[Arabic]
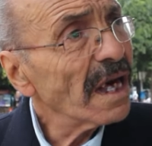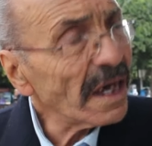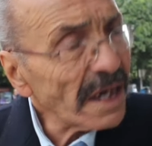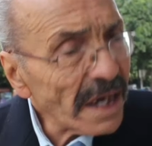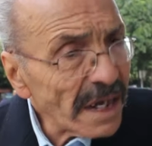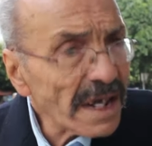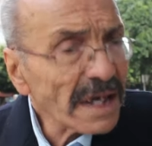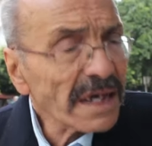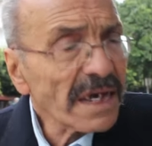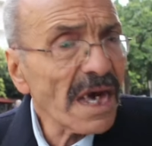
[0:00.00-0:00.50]

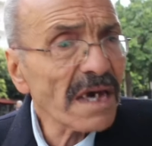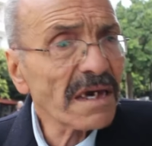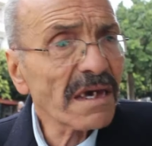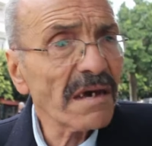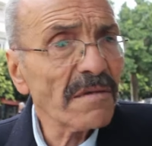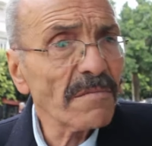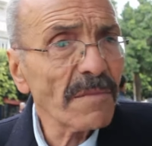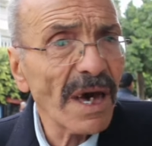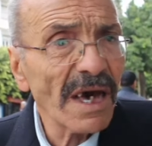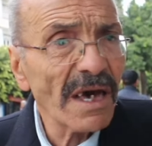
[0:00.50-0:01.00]
هي انا كيك
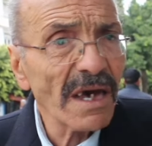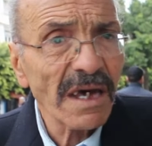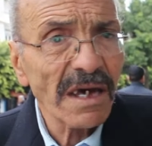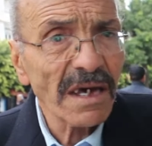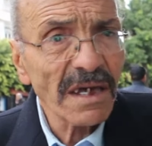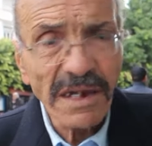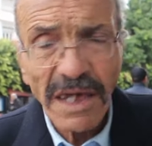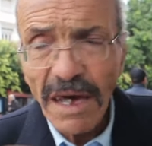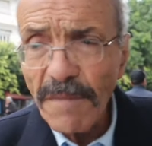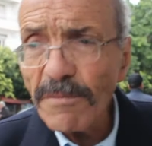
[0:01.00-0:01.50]

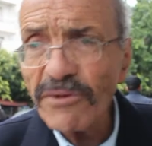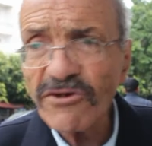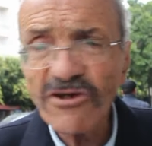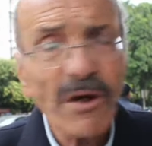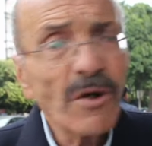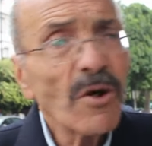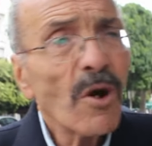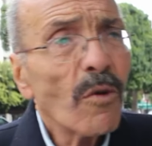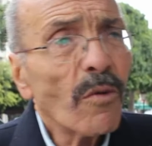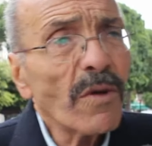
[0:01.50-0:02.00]
ما نحبش
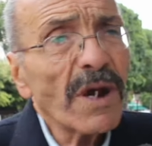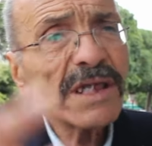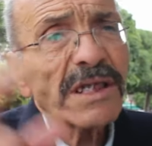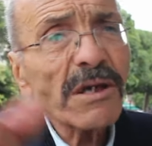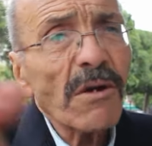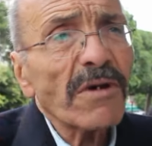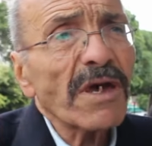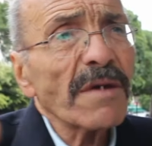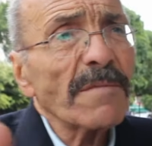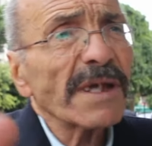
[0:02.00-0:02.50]
ولا
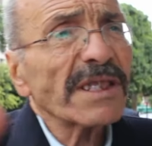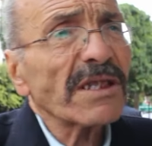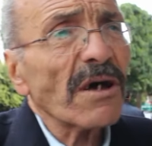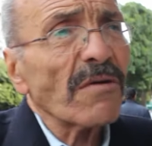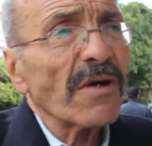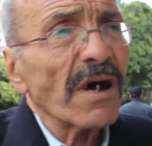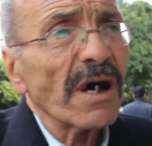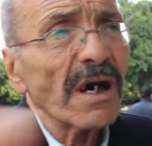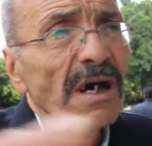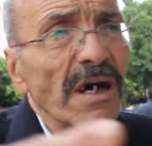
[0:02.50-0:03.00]
تو كيما
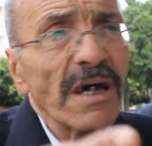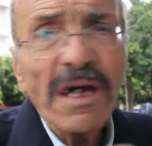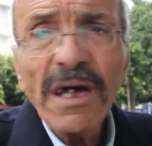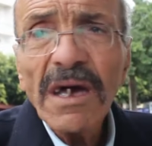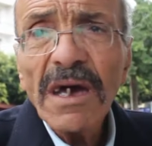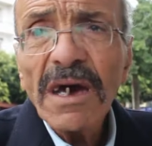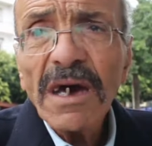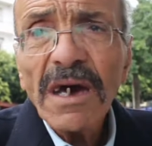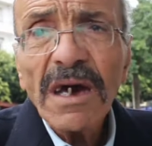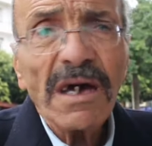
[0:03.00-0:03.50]
تو آه،
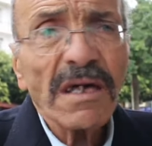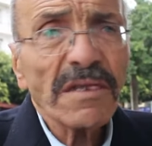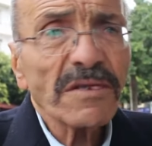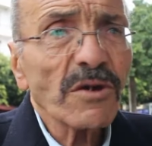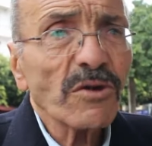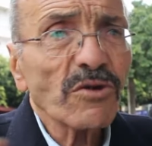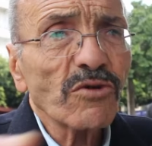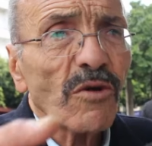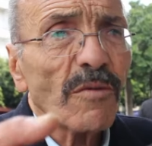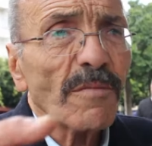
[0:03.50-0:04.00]

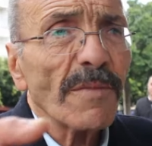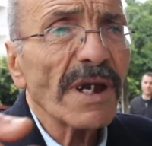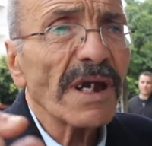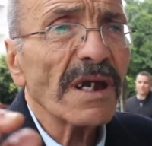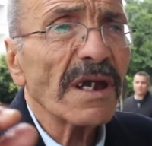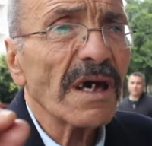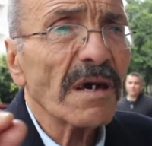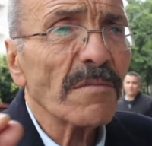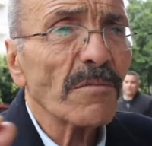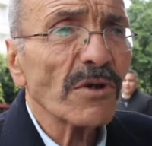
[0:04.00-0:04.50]
سيرتو
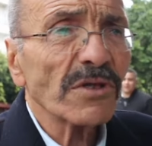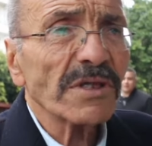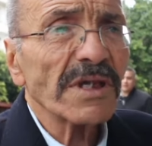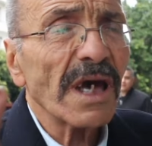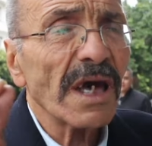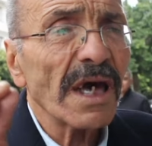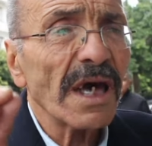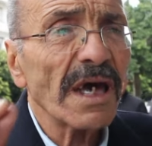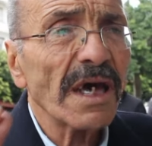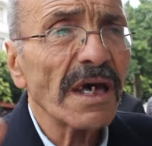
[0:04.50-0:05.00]
من
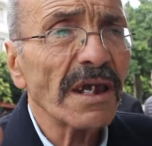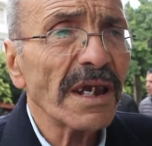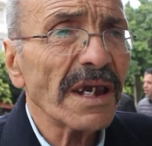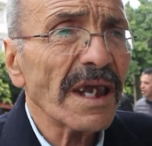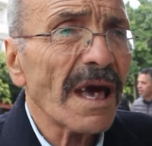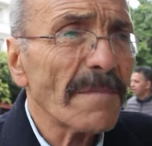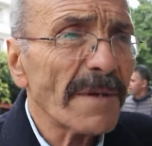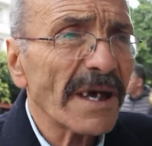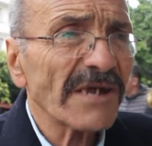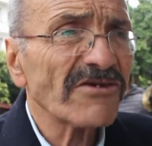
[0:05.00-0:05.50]
مده
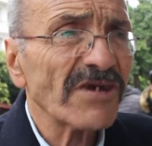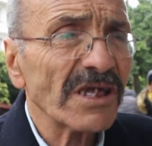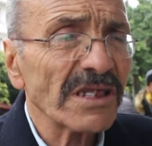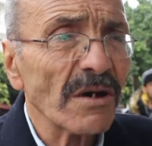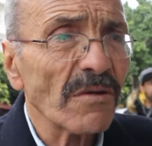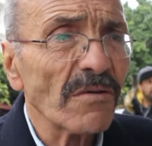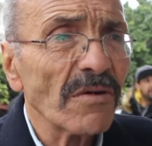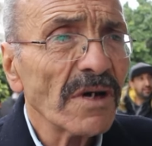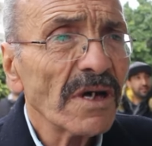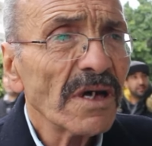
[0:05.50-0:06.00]
ليلها برشا
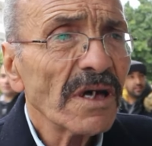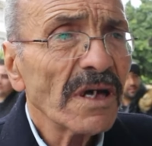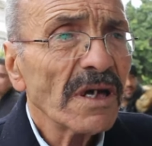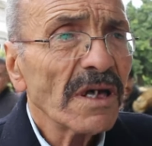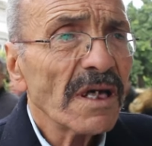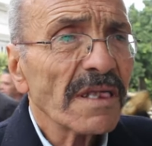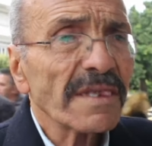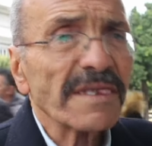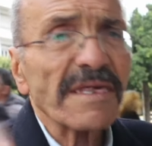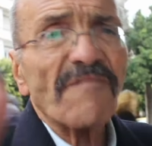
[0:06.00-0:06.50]
تو
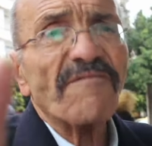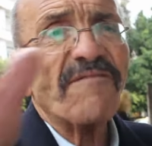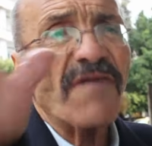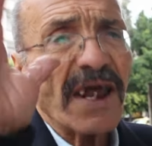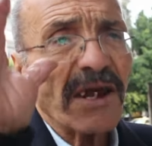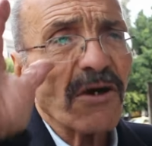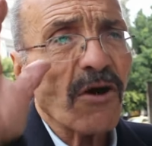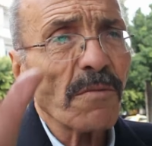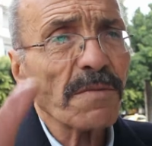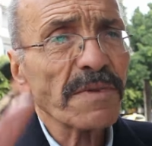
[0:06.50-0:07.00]
الصف
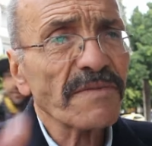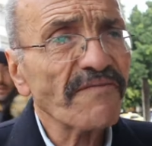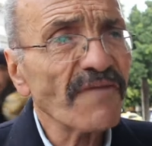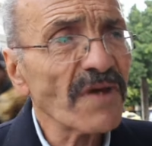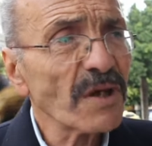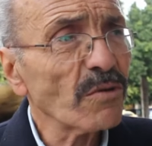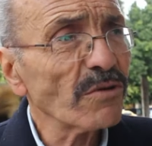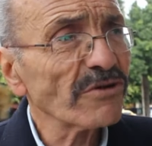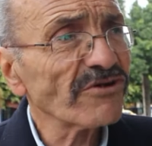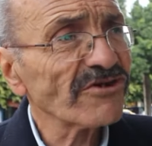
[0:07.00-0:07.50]
على الخبز في
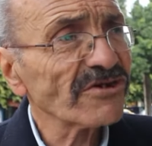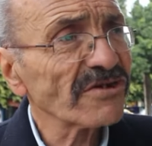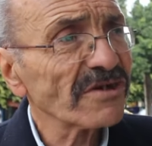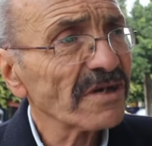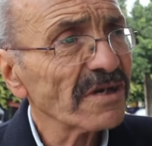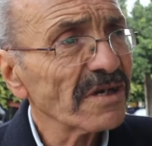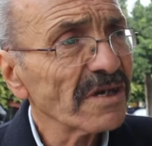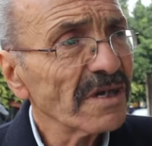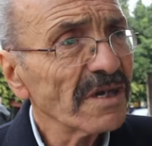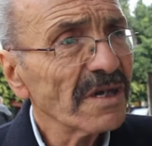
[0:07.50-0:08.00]
الكش
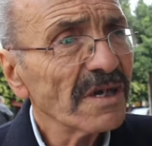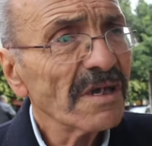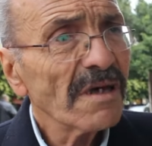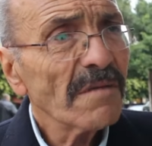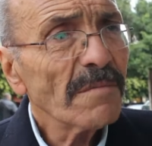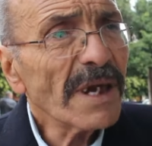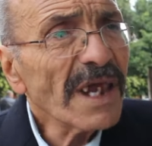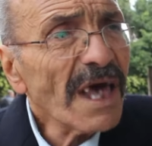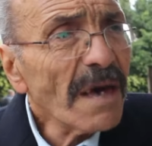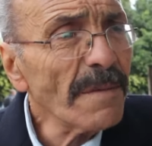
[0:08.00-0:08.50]

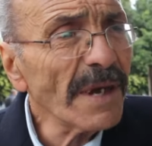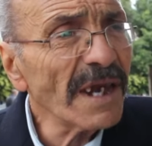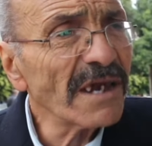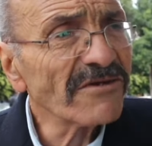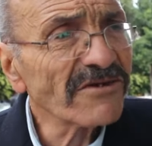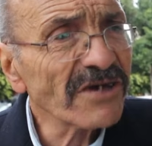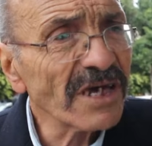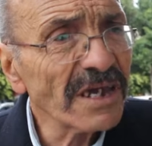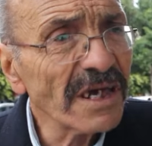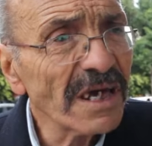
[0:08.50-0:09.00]
ما
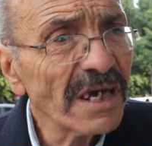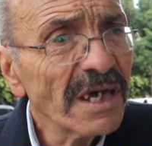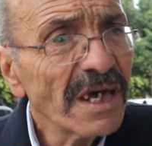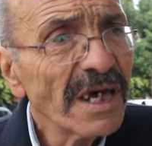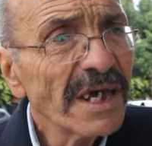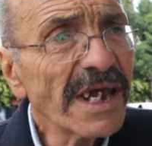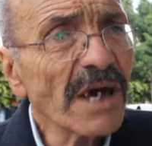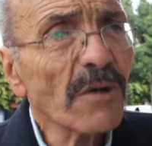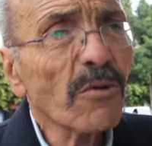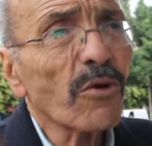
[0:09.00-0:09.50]
نحملش انا
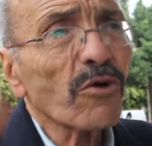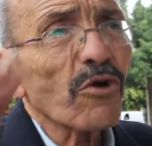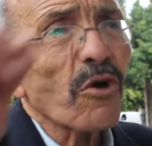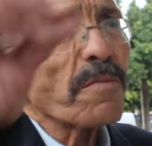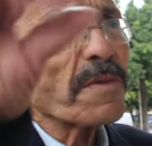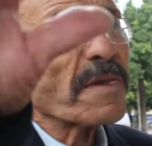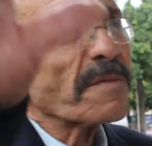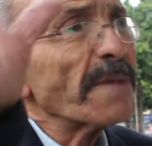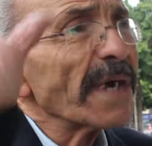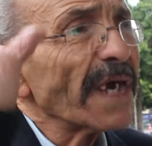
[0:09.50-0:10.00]
ناخذ
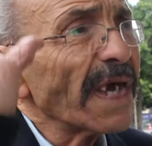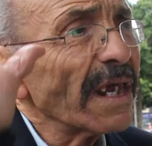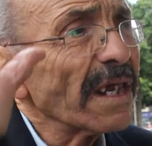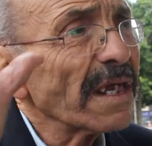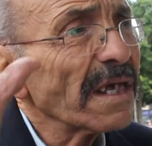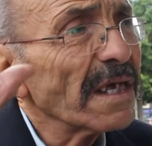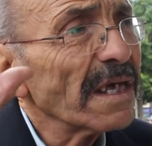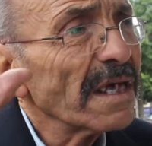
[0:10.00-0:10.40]
خبز بكري